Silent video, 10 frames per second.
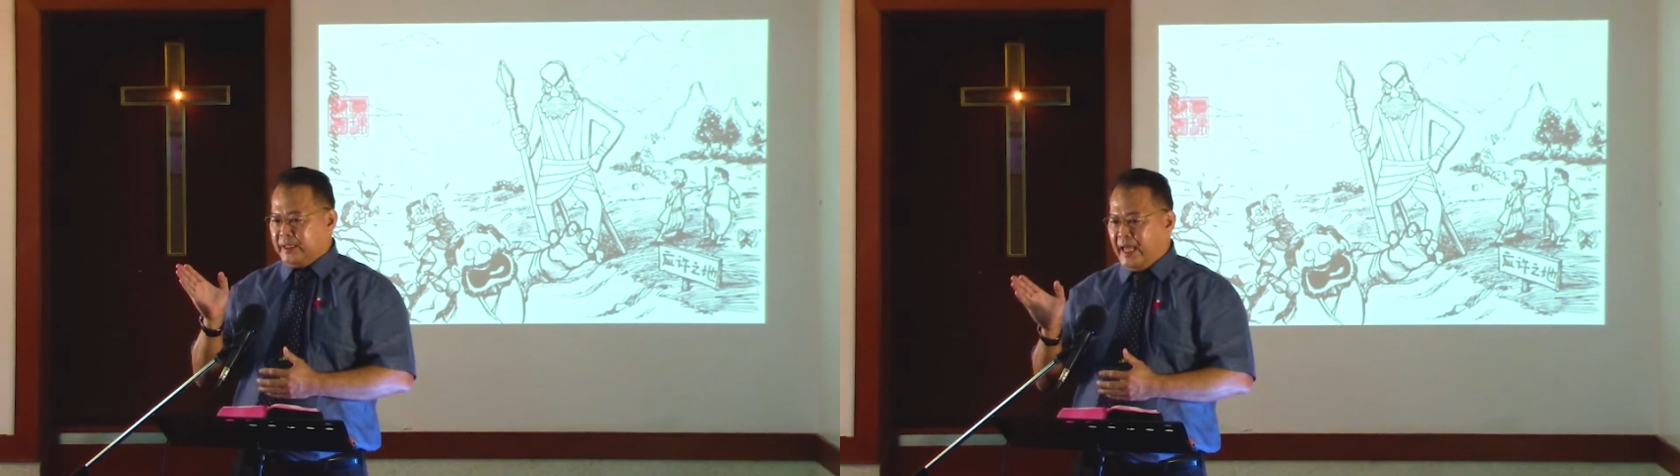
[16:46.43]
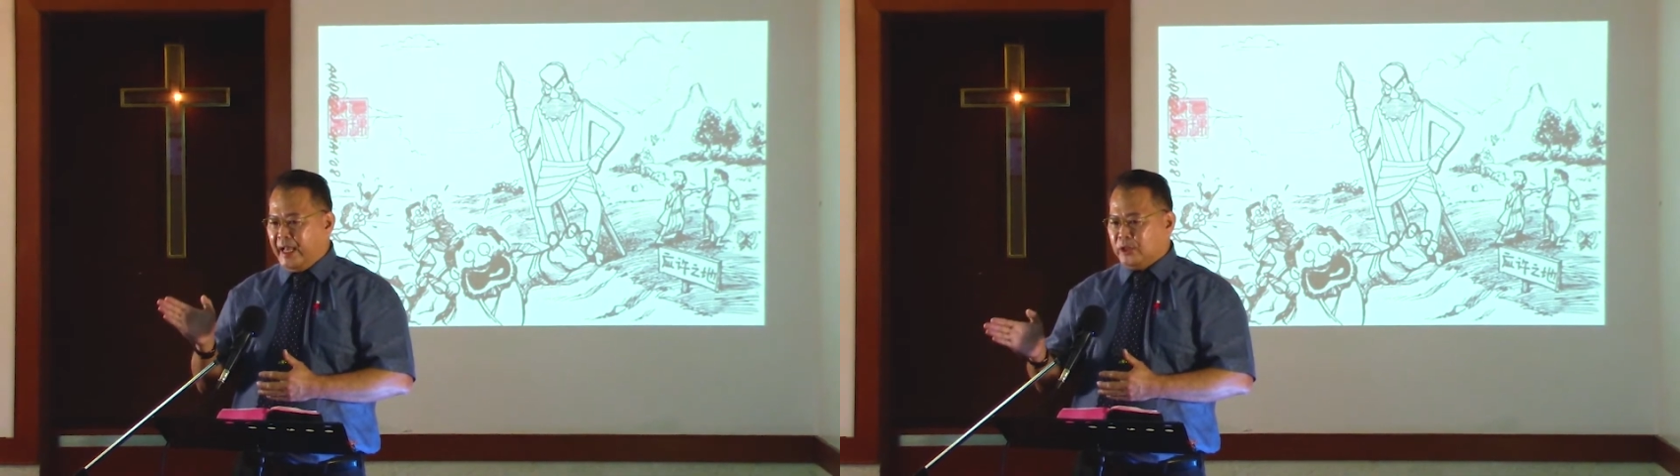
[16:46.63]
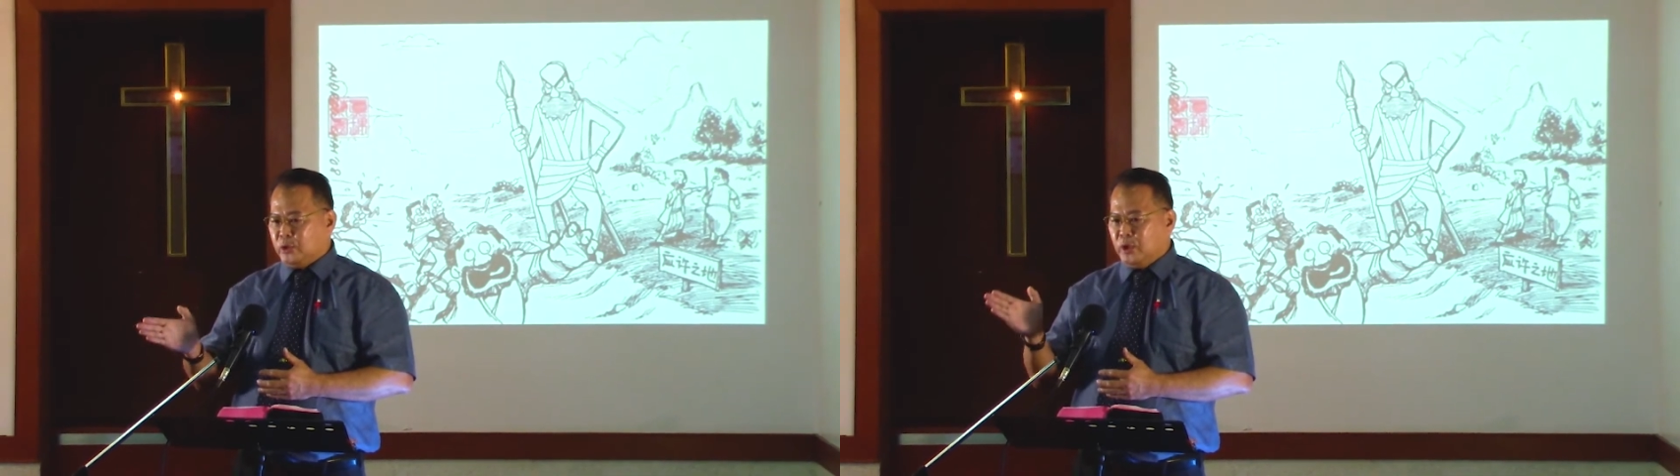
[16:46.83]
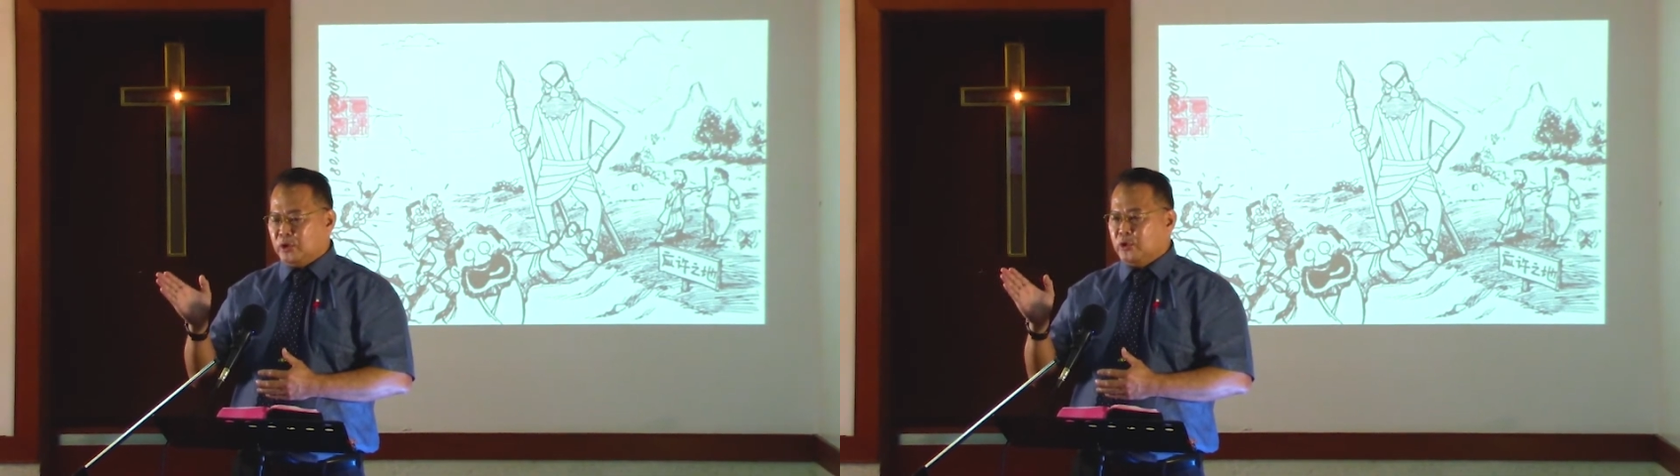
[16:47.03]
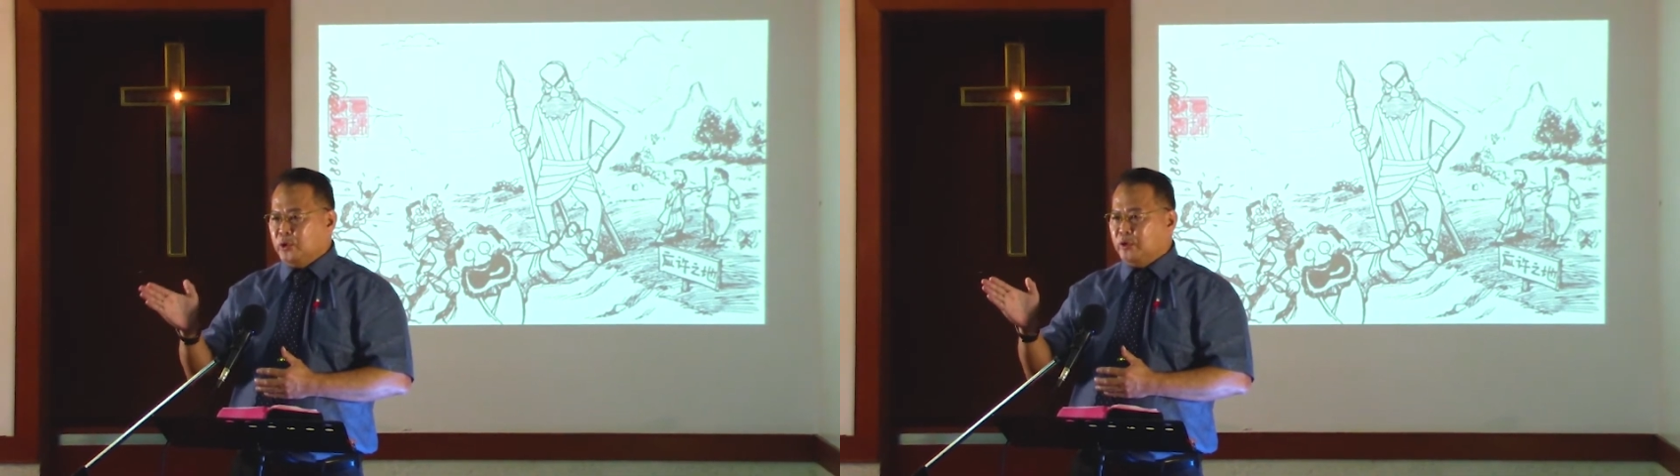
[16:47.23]
带着
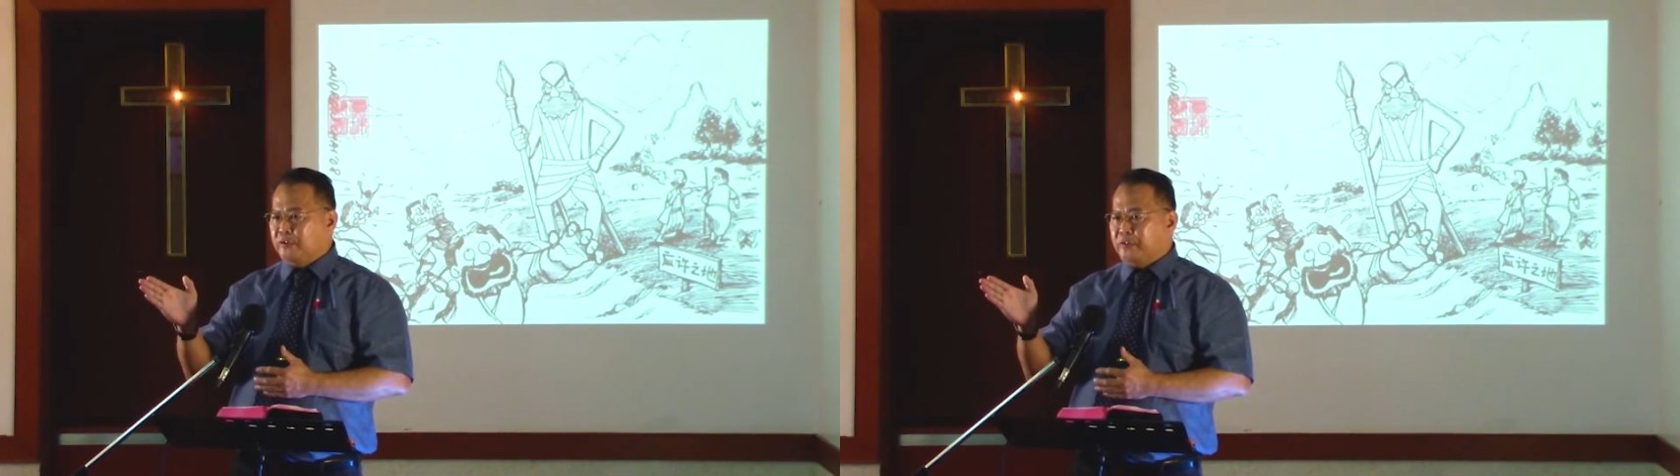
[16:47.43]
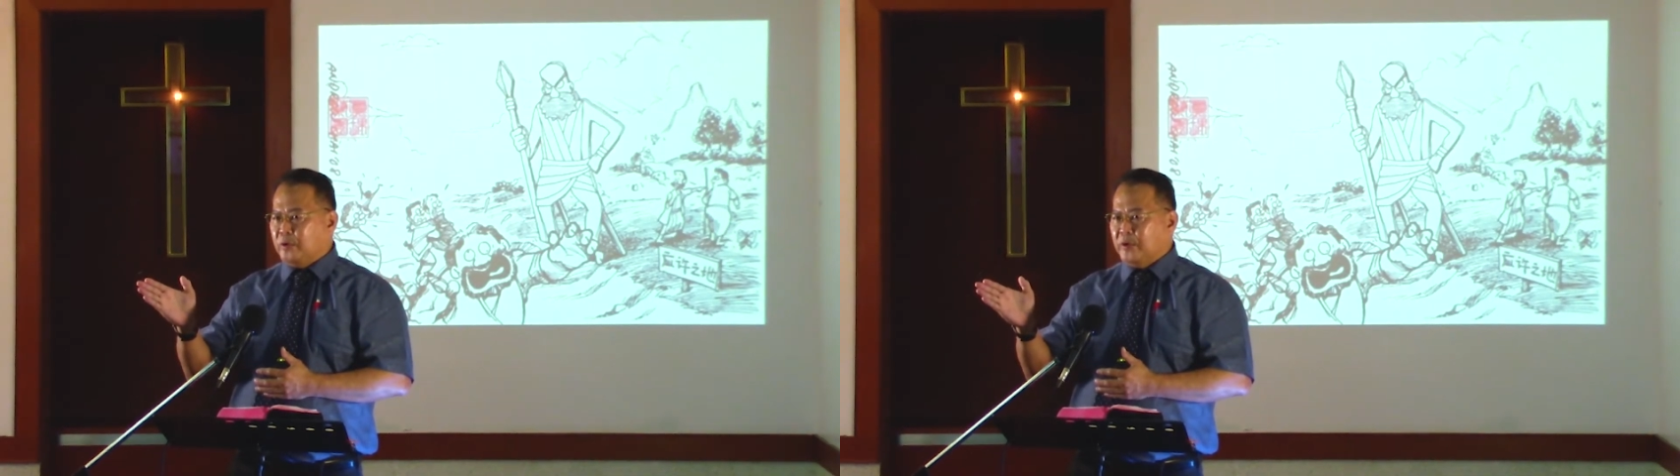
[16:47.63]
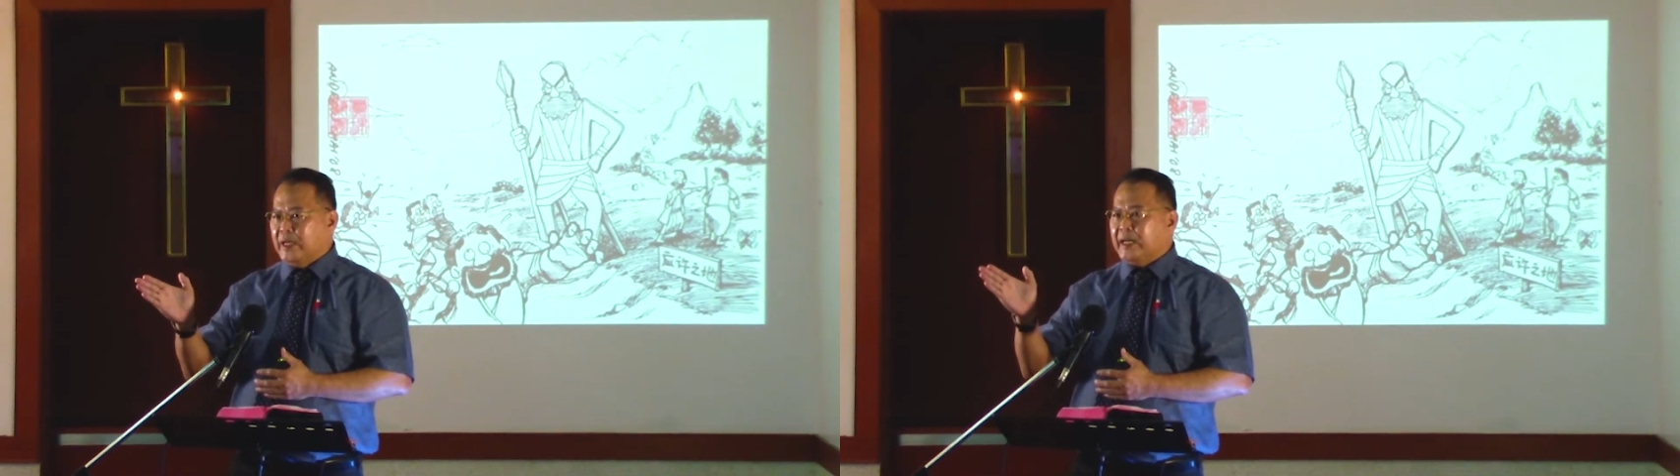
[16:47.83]
祝福